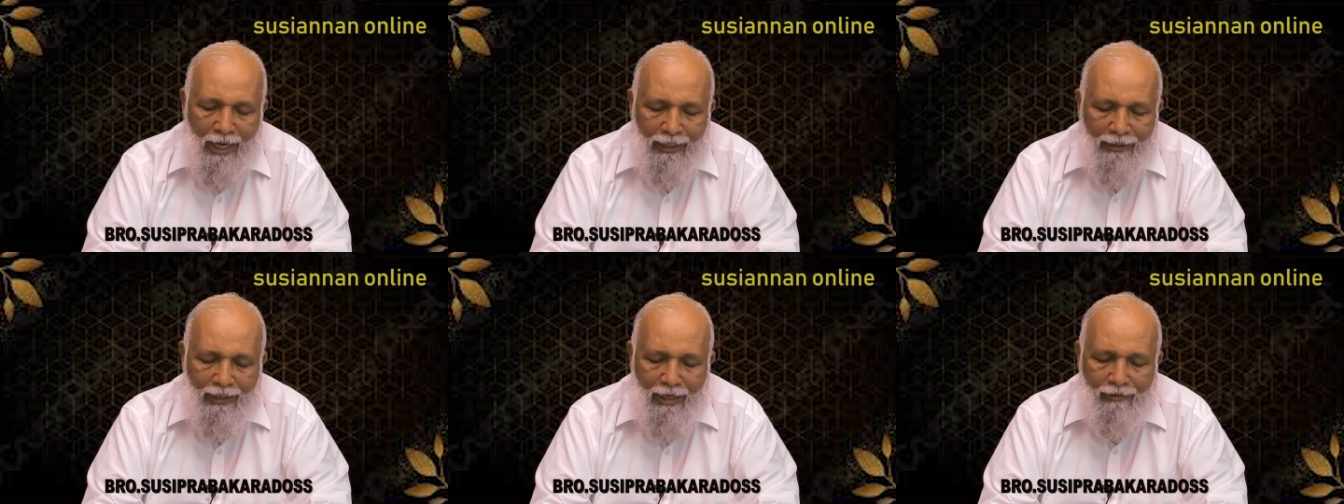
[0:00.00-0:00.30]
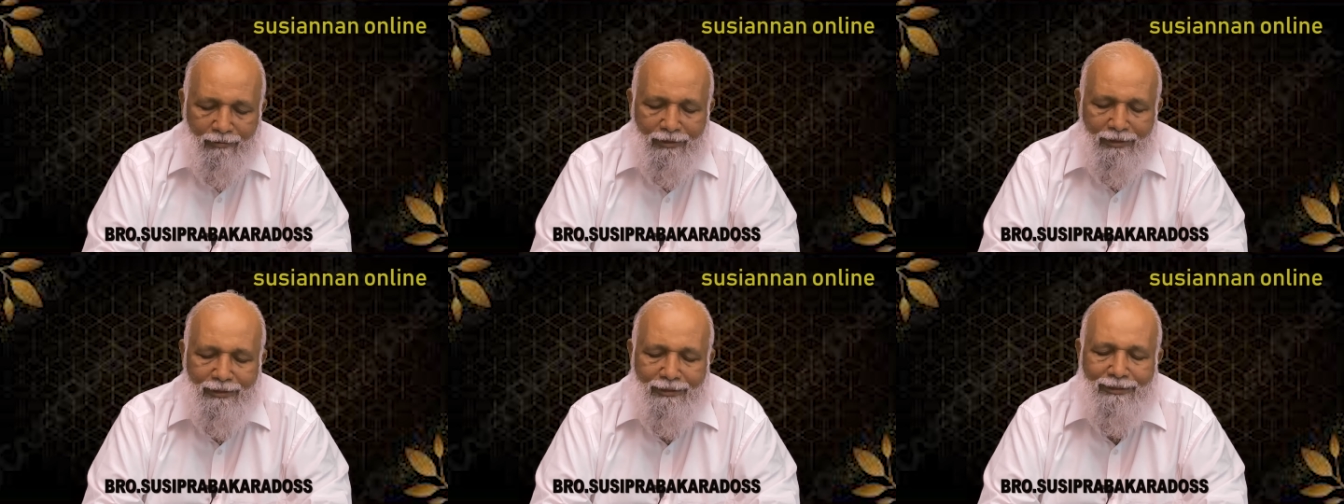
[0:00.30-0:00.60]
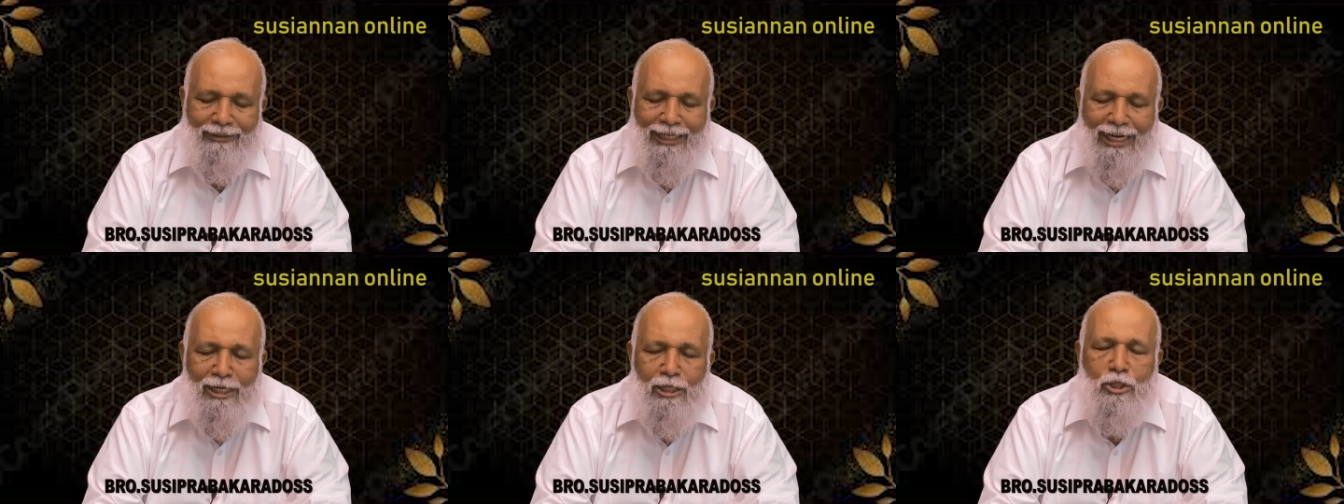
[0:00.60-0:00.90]
அதாவது
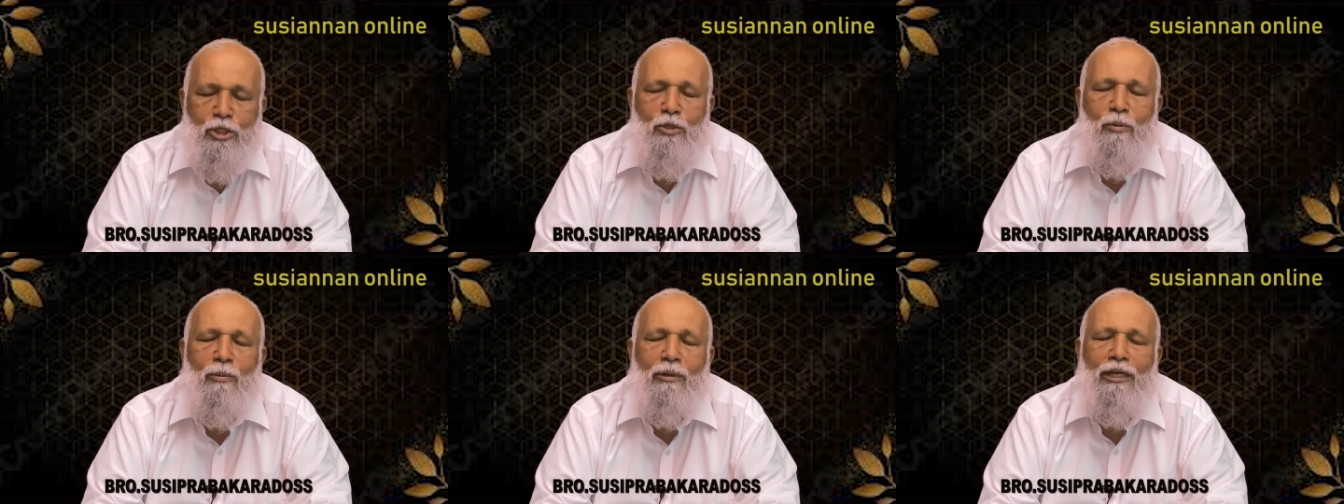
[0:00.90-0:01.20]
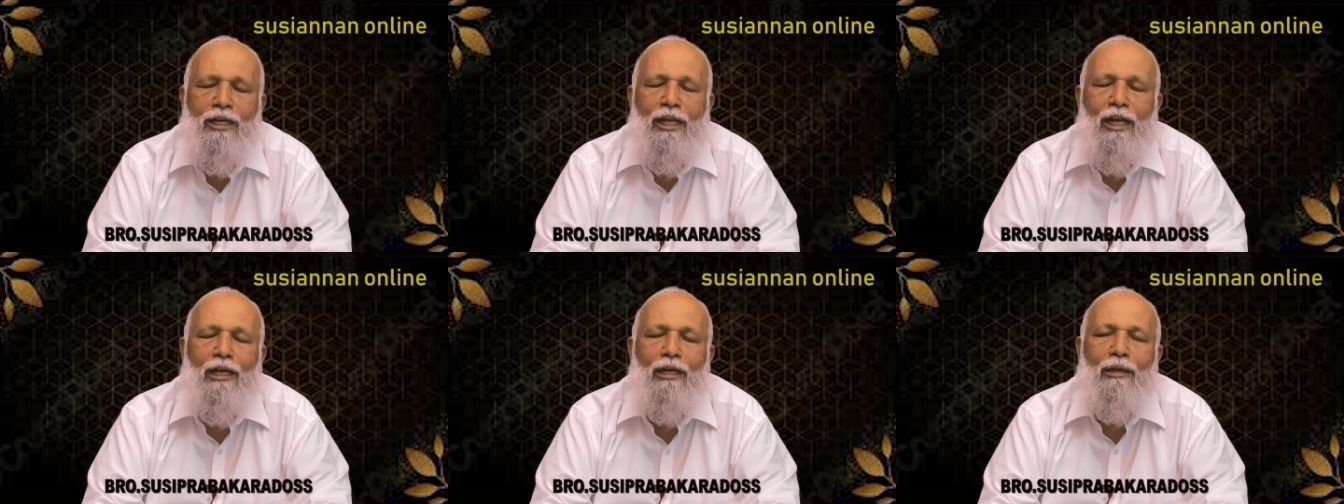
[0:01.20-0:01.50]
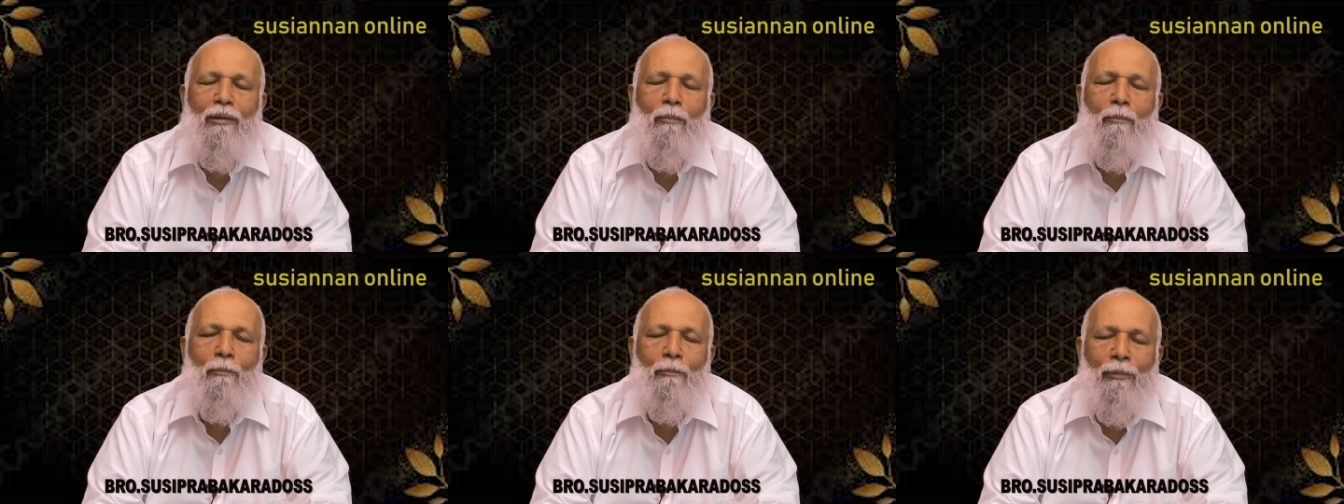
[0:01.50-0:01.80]
ஜட்ஜ்மெண்டல்
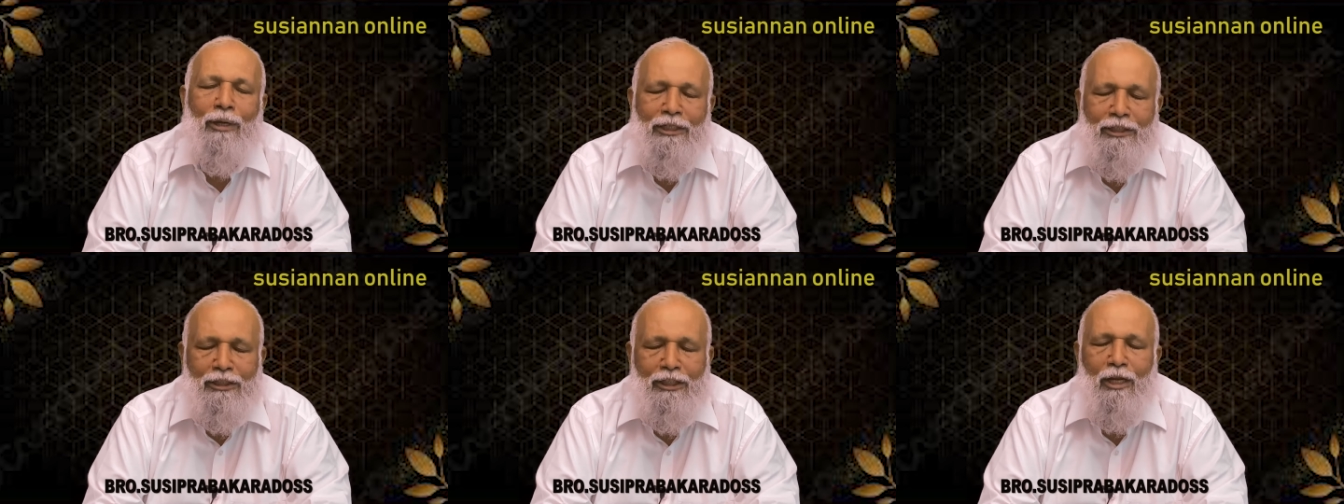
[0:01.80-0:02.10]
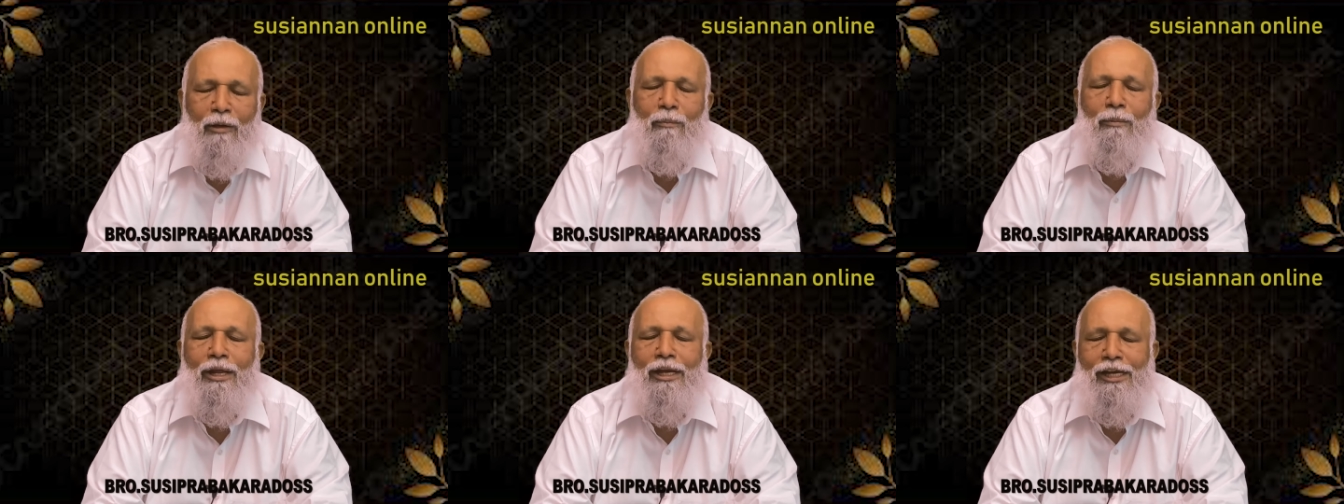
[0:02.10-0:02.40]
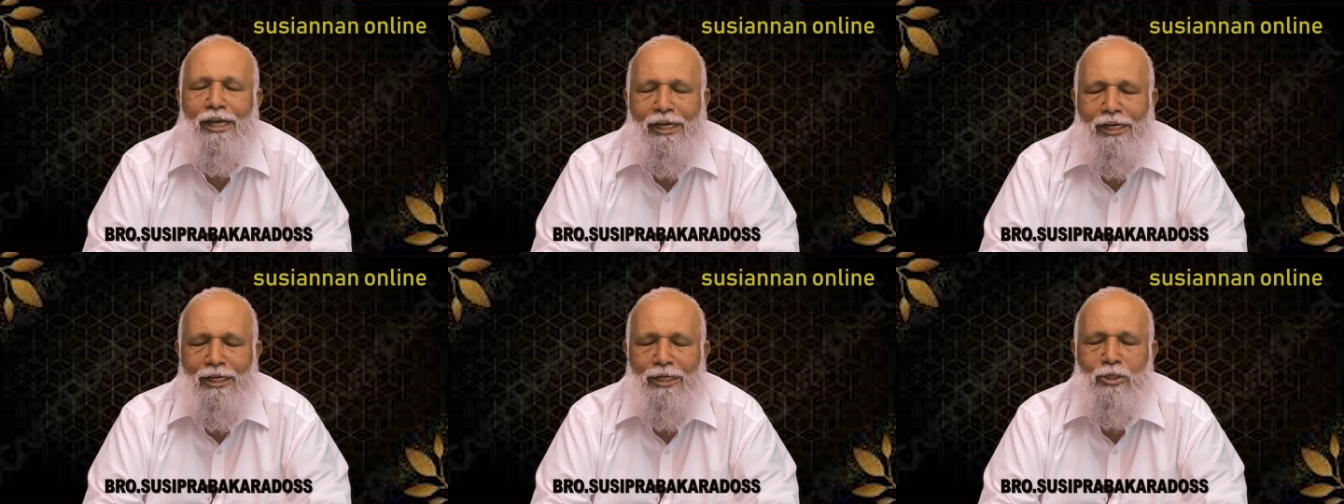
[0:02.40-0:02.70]

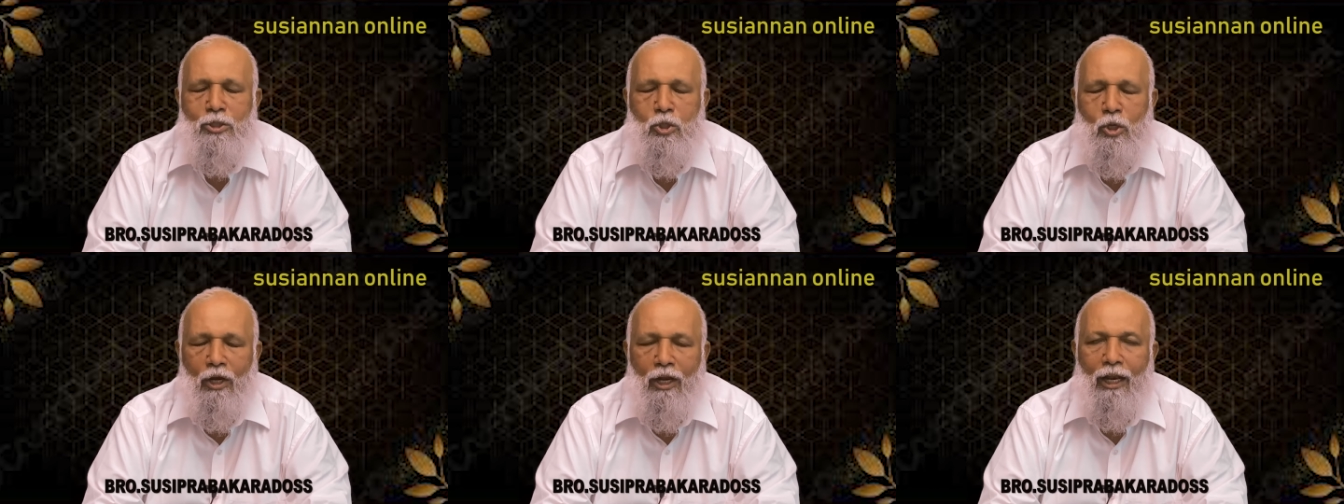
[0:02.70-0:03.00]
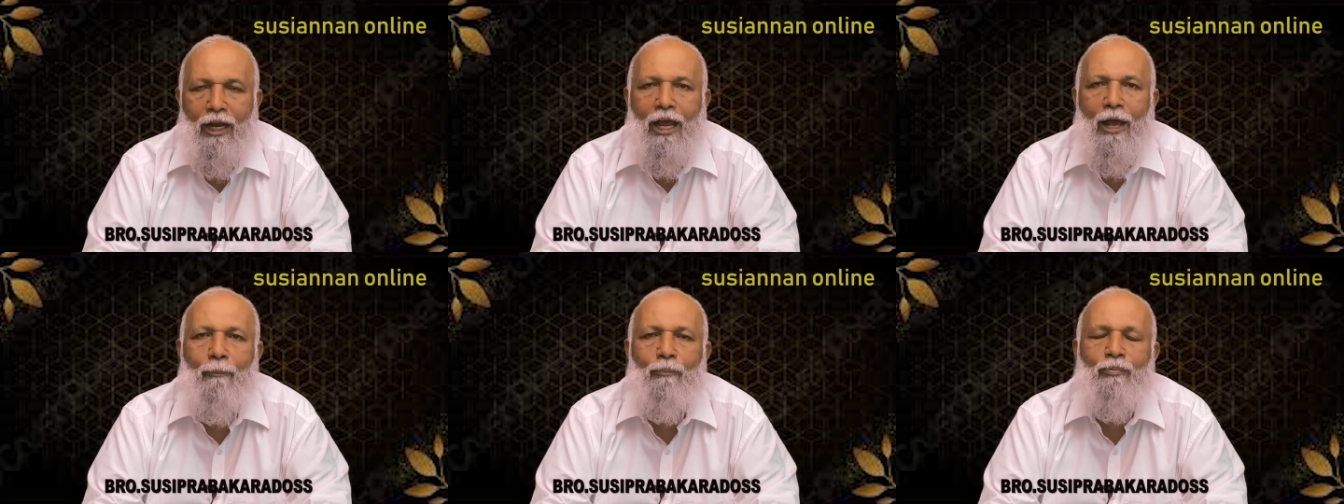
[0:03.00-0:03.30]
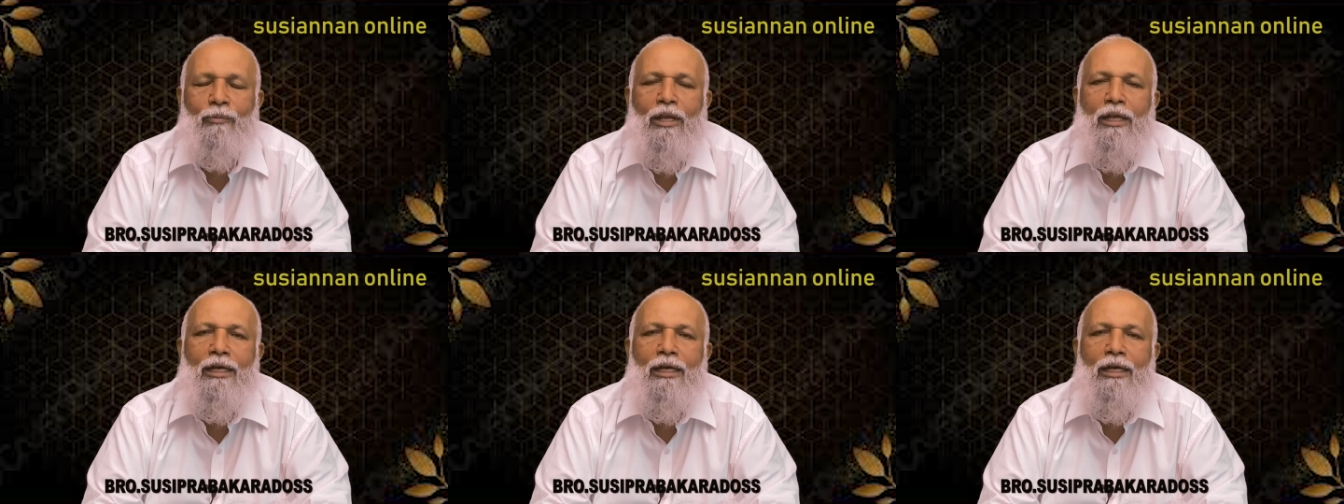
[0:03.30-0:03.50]
மெஷர்மெண்ட் என்று சொல்லலாம்